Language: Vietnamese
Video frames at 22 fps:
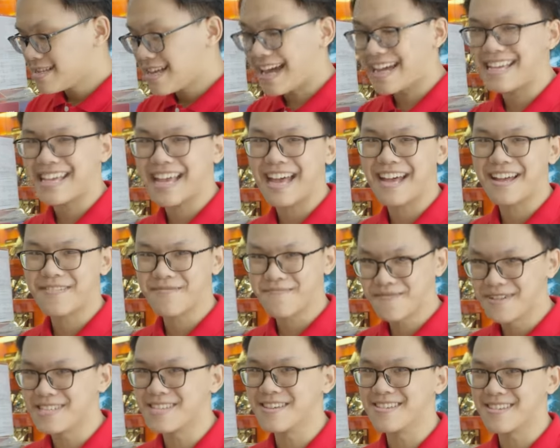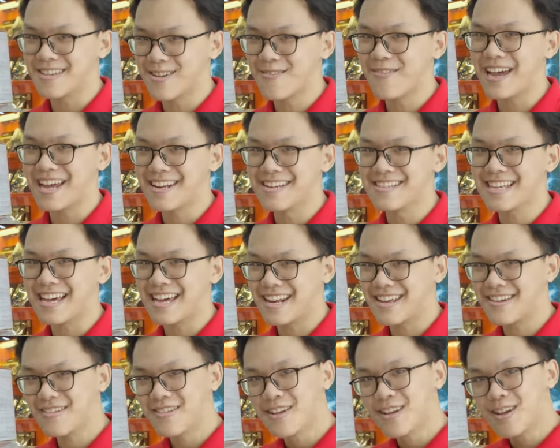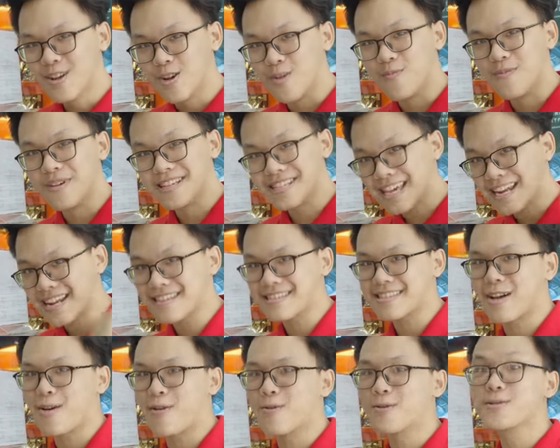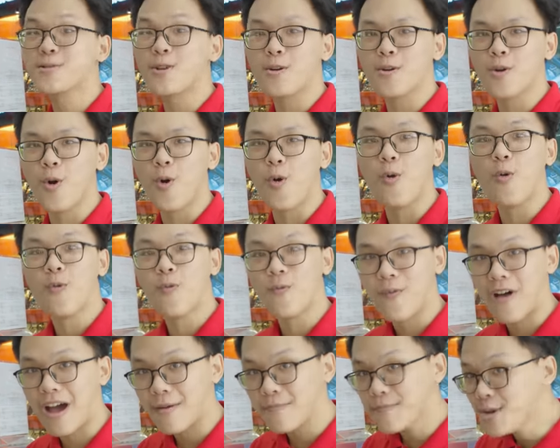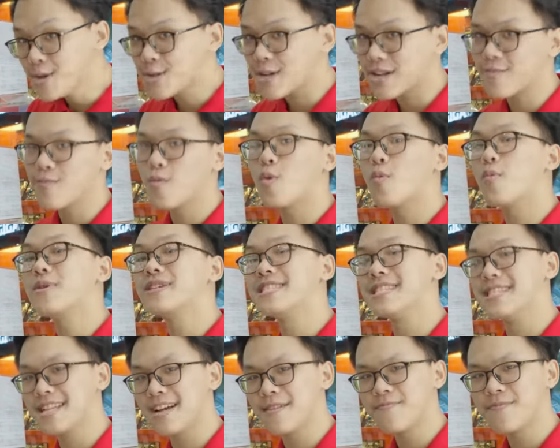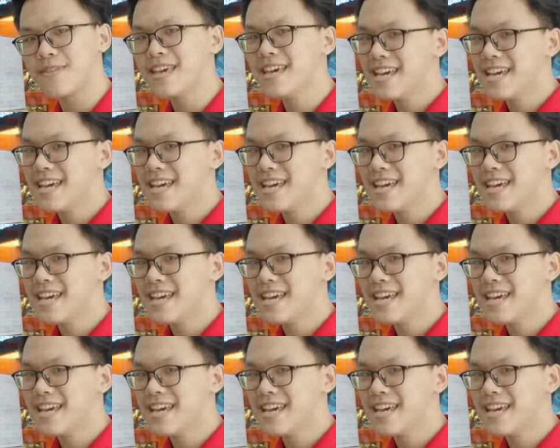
Ây da, bây giờ thì có vẻ đơn giản đấy. Cùng mình ra đằng sau chọn đồ và build cho anh bộ PC nhá.